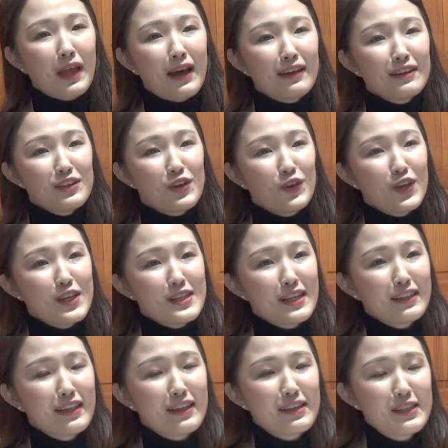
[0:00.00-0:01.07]
다른 연애
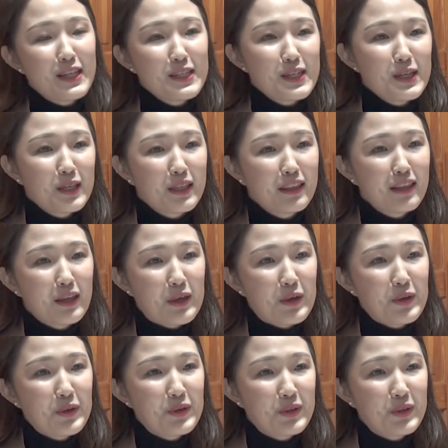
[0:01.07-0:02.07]
상대를 찾아야겠네요.